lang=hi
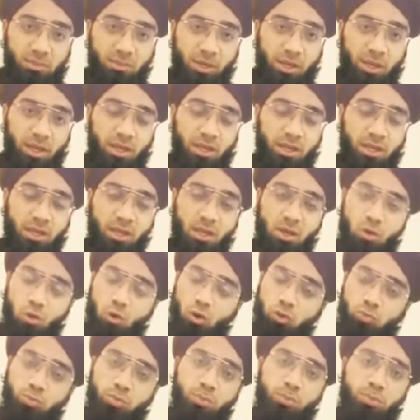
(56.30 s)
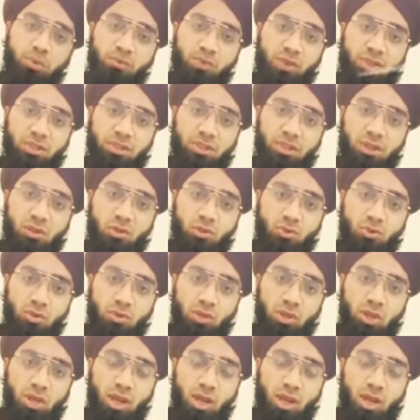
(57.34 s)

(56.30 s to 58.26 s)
सामने आए उस पर फिर फैसला हो